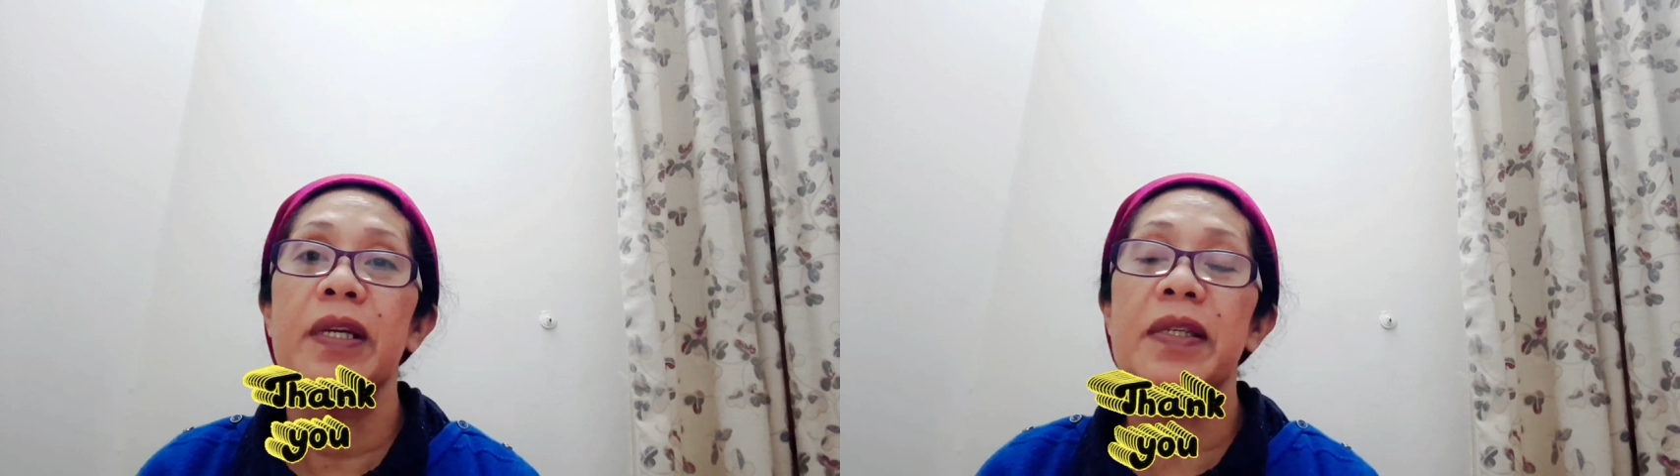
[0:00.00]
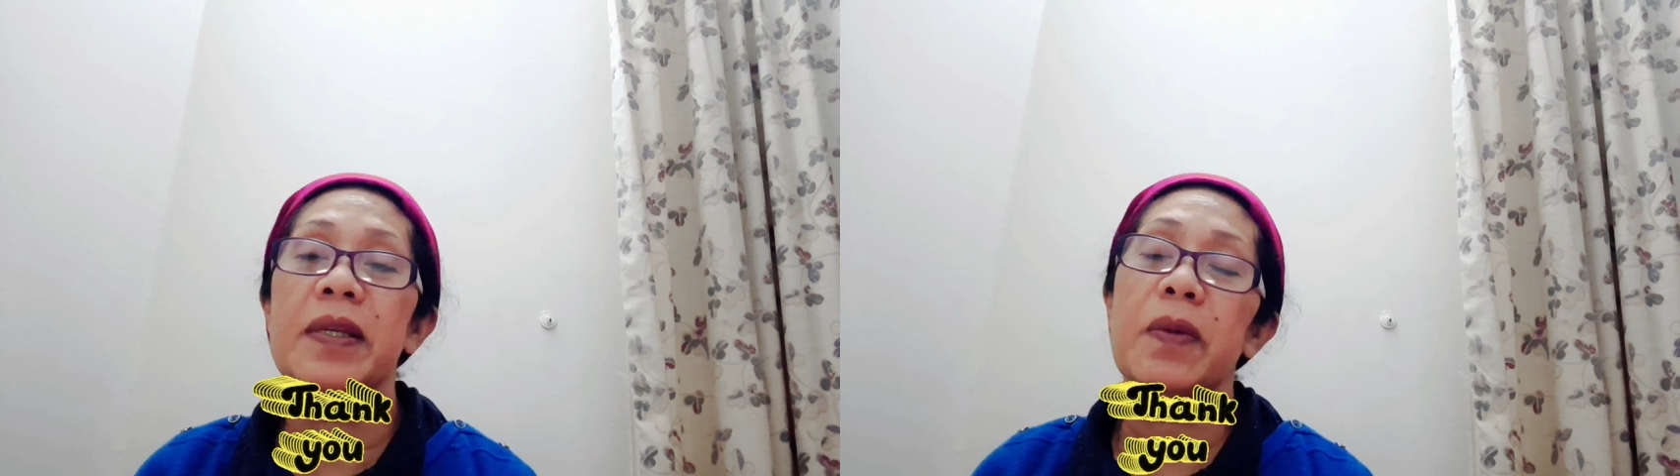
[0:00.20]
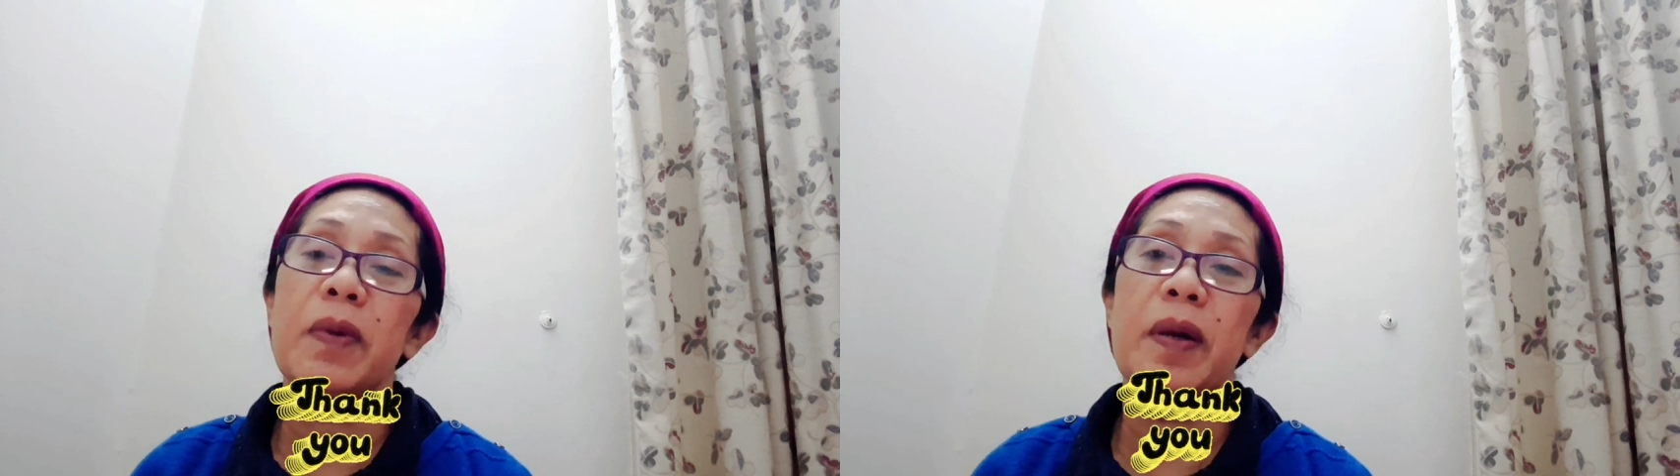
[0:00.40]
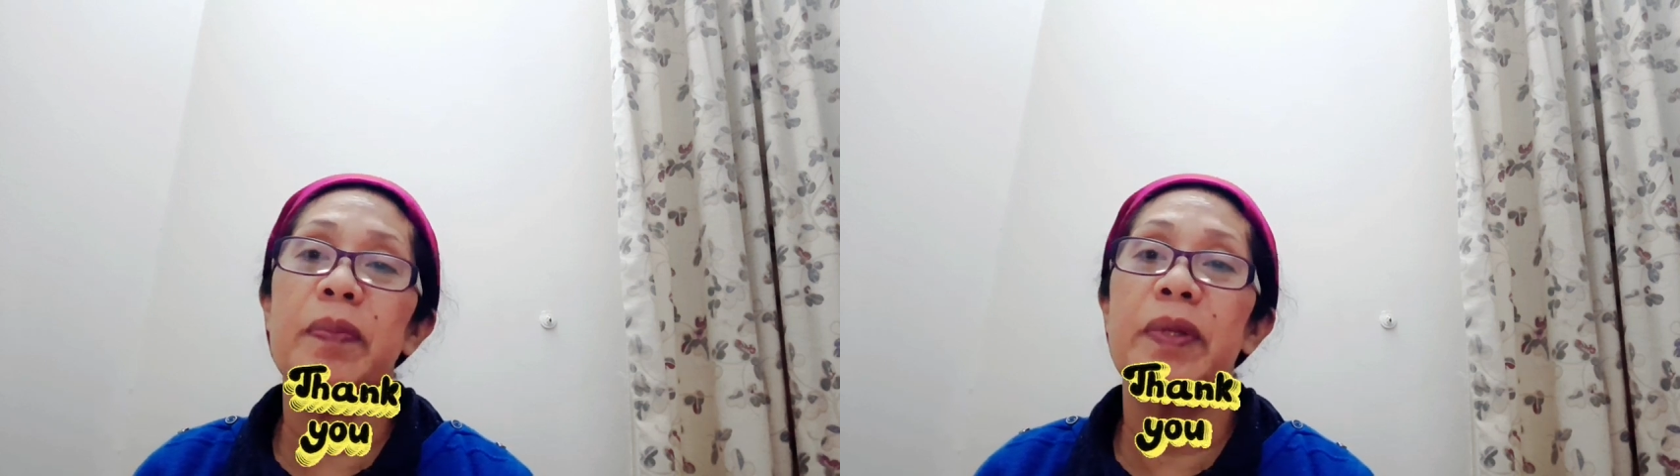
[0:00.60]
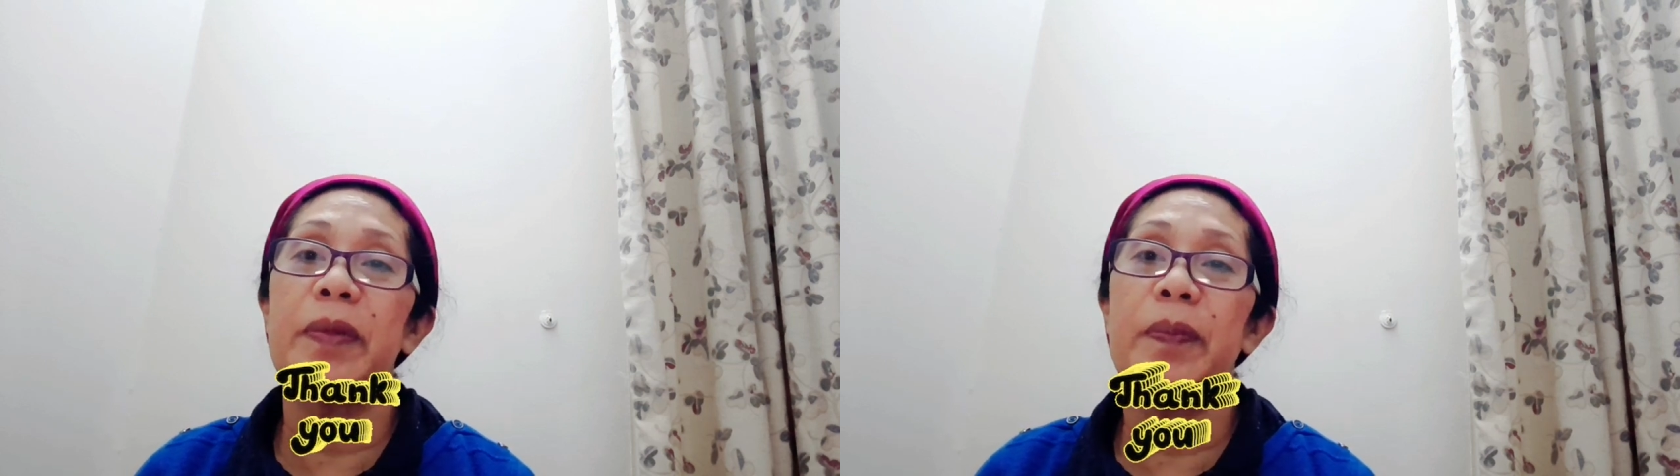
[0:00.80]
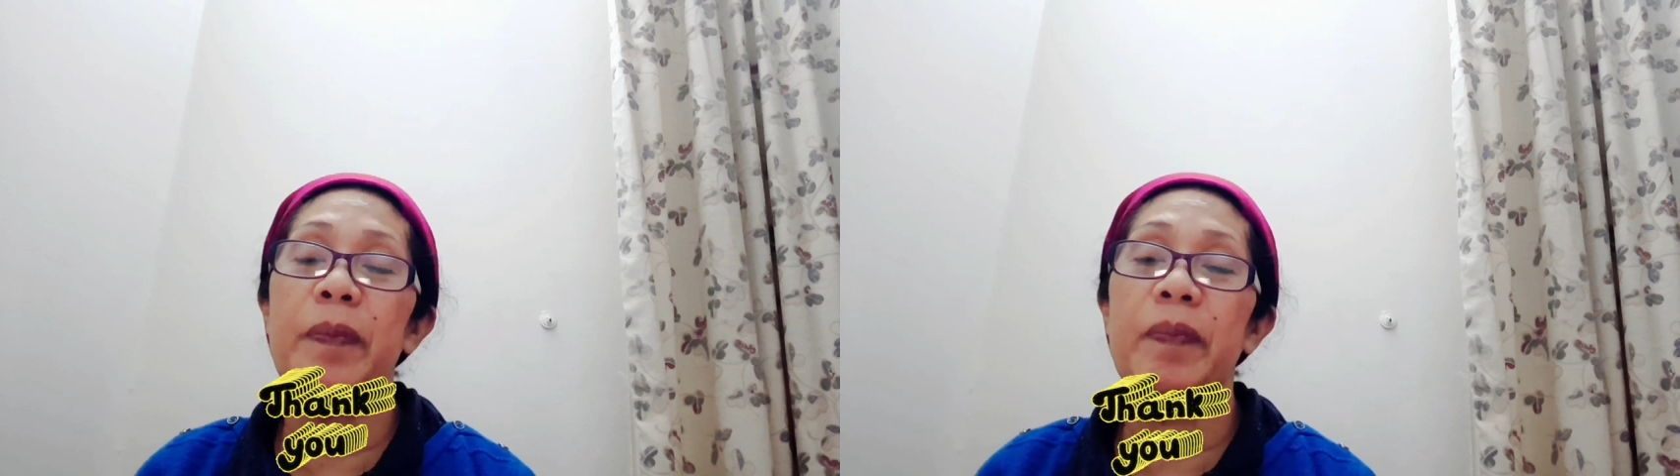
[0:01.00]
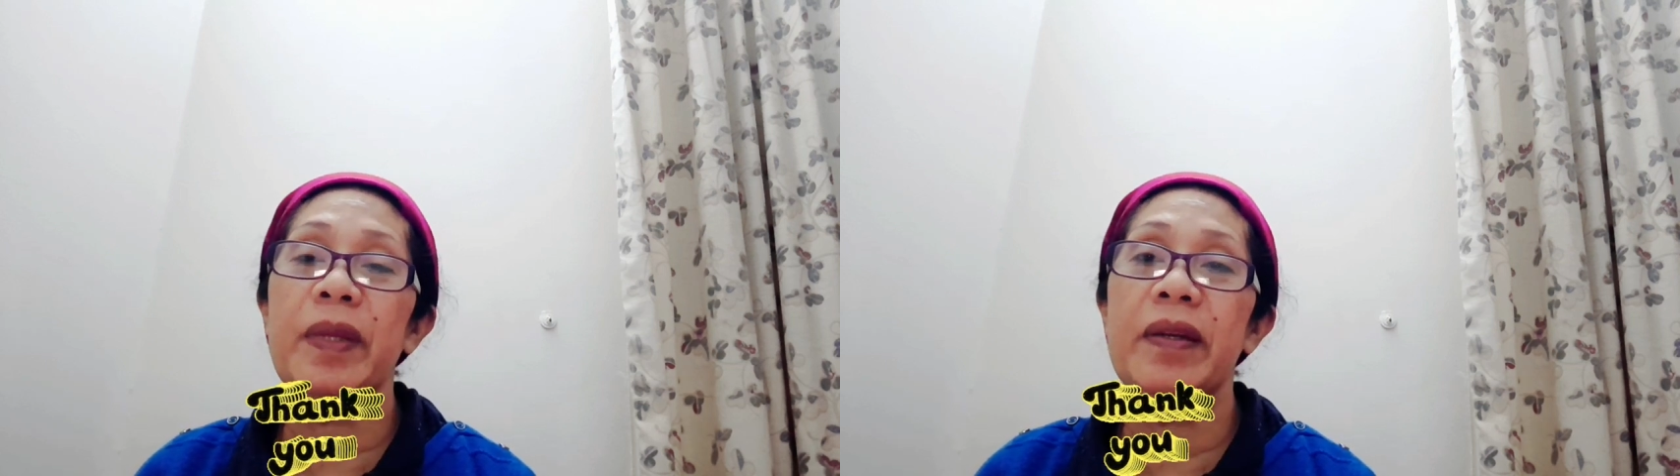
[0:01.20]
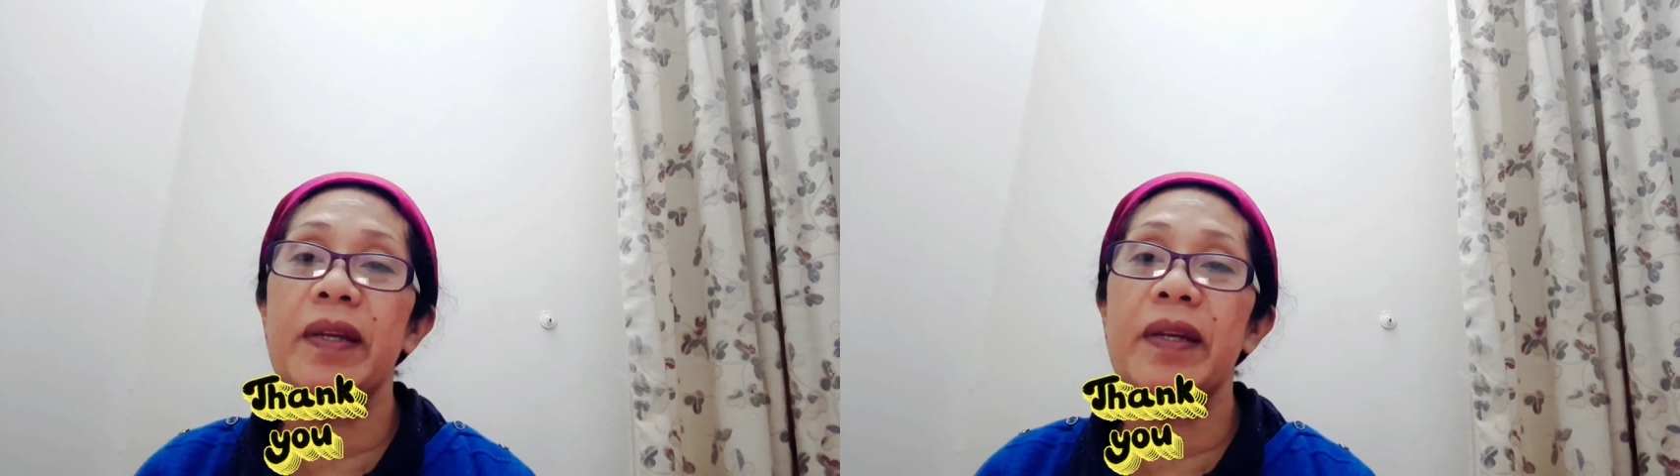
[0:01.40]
Siguro after 15